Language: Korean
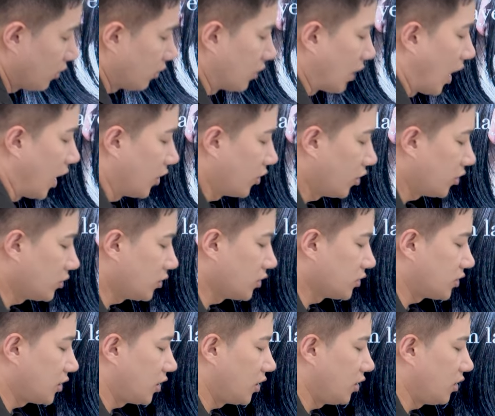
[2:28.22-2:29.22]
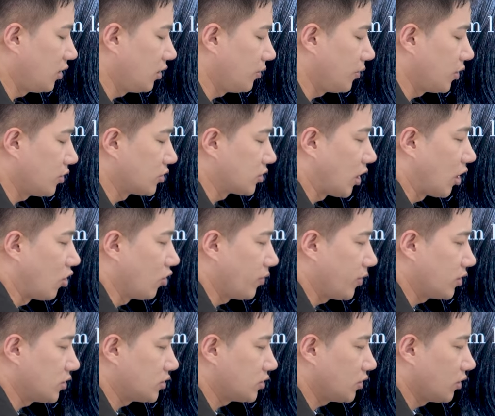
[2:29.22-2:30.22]
나눠서 자르면 좌우
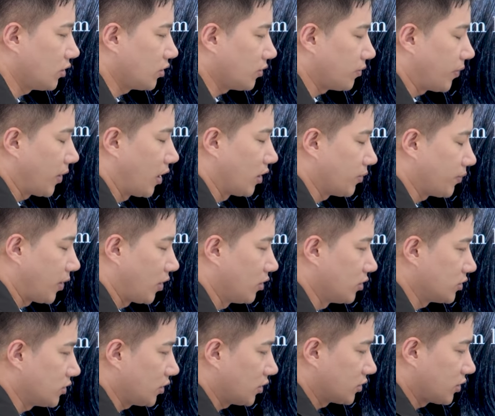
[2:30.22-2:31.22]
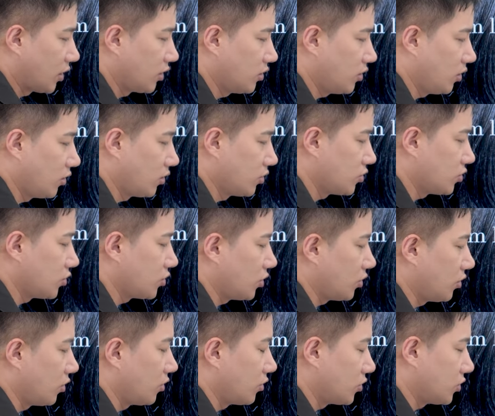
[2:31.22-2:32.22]
베이스 밸런스가 센터를
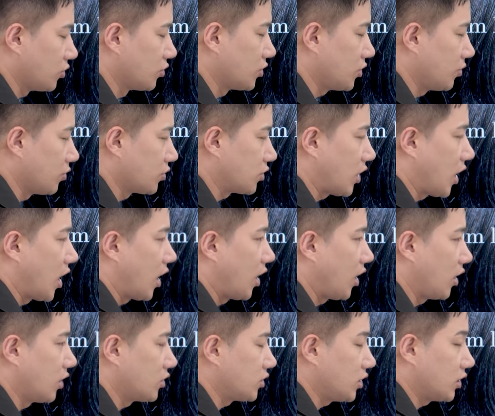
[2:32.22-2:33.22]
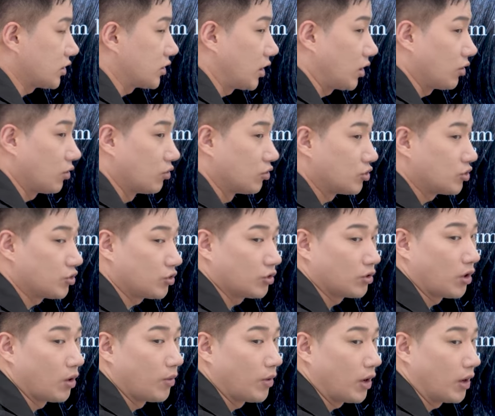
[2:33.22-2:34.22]
중심으로 좌측 자르고 우측으로
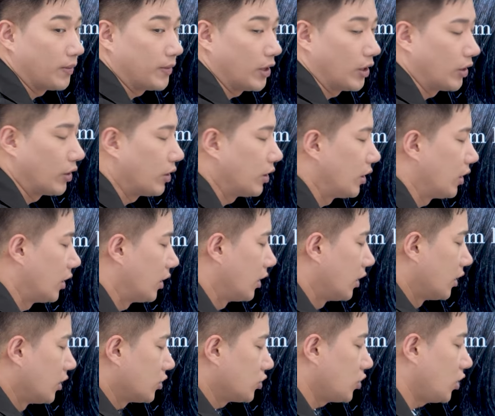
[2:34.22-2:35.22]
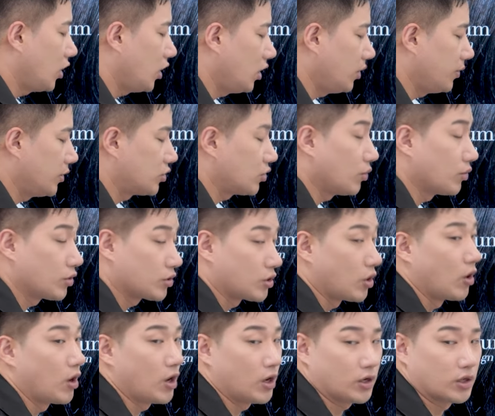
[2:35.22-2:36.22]
넘어가면 쉐입이 좀 더
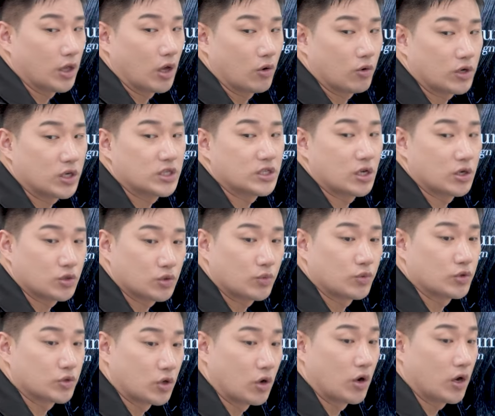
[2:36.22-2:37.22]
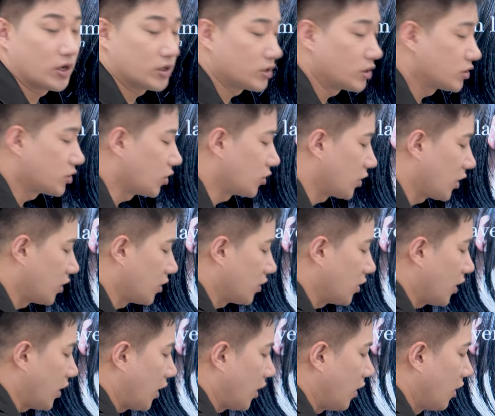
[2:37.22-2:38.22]
정확하게 나오고 기장이 좀 더 정확하게
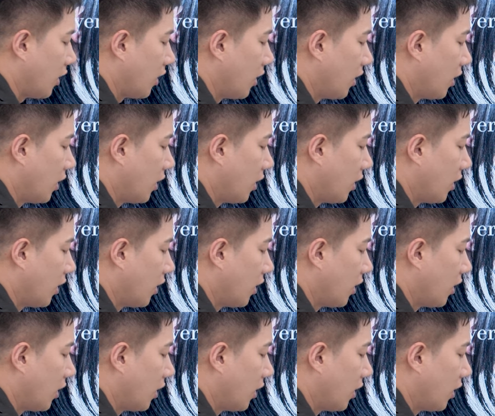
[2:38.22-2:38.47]
설정되는데